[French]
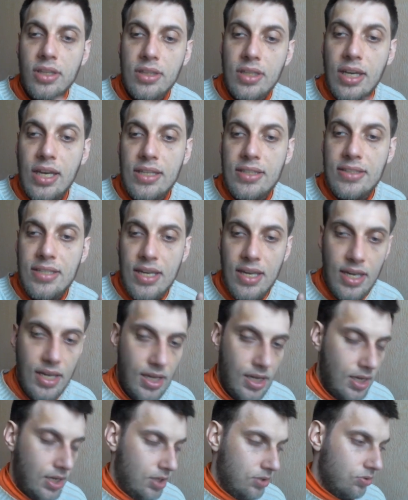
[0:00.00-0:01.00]

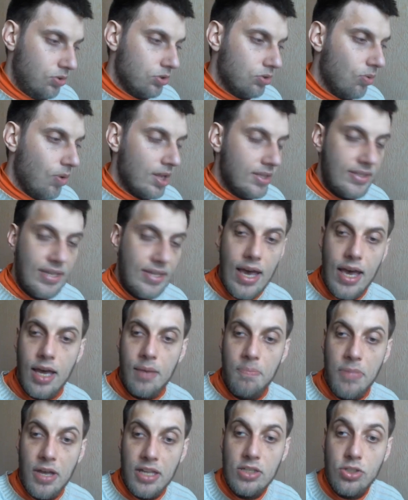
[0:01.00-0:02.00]
traiter de
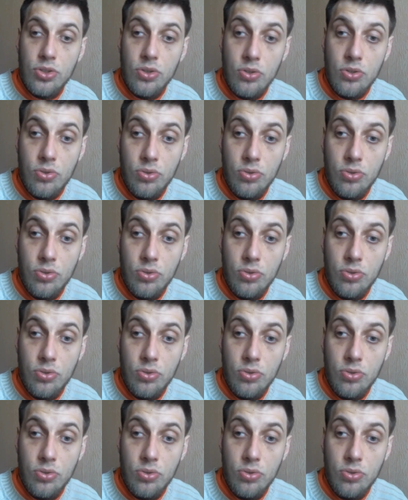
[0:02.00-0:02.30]
droitard par des gens